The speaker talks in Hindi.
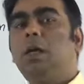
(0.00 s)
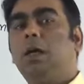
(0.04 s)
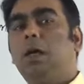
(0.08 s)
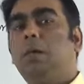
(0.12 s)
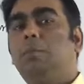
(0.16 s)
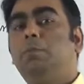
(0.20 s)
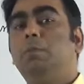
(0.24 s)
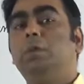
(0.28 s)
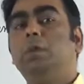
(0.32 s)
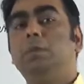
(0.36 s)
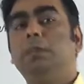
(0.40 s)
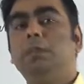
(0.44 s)

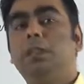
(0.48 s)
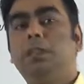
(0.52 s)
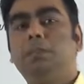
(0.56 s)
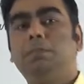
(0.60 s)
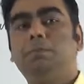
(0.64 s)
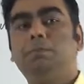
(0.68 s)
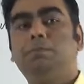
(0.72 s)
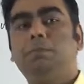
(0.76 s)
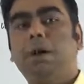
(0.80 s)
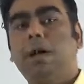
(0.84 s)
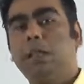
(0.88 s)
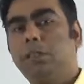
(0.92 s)
हम लोग इस
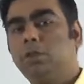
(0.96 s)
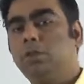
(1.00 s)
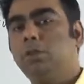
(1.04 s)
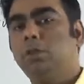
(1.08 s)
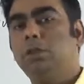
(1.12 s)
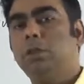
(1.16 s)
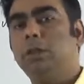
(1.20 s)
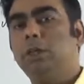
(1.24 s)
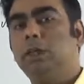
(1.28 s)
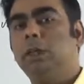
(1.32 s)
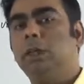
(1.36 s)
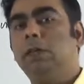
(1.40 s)
बात को
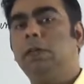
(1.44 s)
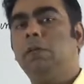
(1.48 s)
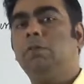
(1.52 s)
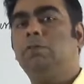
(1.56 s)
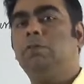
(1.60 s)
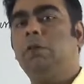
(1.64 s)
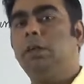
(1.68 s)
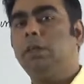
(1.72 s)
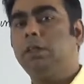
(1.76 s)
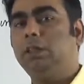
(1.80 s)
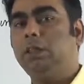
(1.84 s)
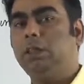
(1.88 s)
सीखेंगे कि
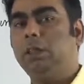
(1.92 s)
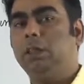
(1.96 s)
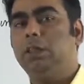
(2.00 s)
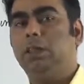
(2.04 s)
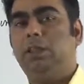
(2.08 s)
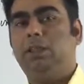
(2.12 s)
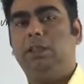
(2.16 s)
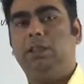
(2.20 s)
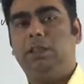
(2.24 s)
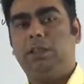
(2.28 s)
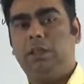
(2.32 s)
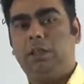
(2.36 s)
व्हाट इज द
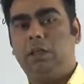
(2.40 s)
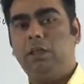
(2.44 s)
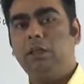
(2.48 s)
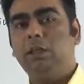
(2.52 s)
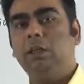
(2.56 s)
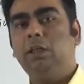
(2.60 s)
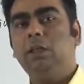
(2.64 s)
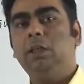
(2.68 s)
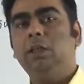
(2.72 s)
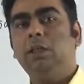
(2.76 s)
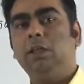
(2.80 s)
कंडीशन